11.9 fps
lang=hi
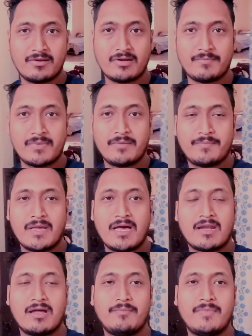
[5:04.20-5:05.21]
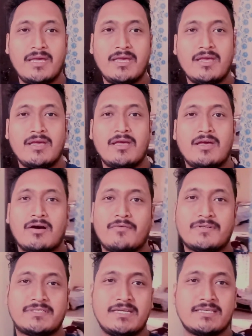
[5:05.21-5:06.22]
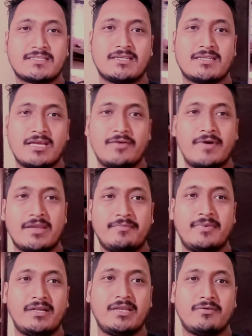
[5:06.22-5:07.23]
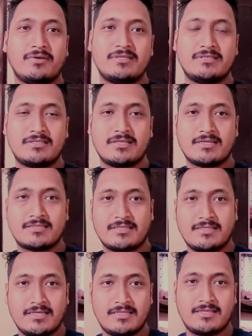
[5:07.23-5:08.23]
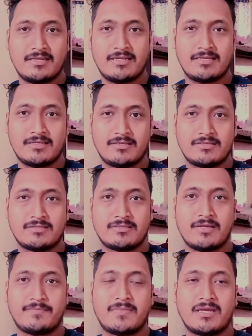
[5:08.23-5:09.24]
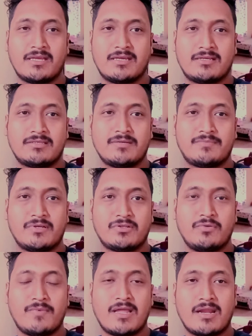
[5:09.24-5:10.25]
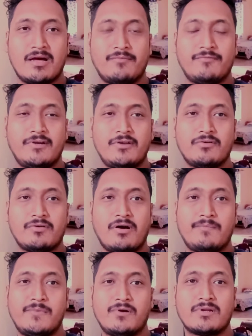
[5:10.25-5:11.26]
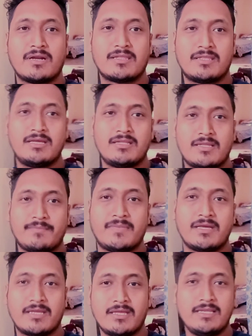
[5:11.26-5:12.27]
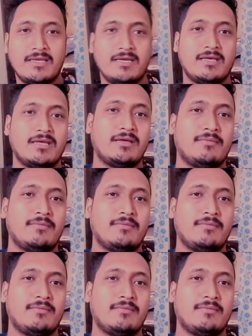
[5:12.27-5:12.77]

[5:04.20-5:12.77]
करें और अपना प्यार हमें विशेष करके हमारी बेटी को इसी तरह से देते रहें तब तक जब तक दोबारा हम वीडियो अपलोड करते हैं तब तक के लिए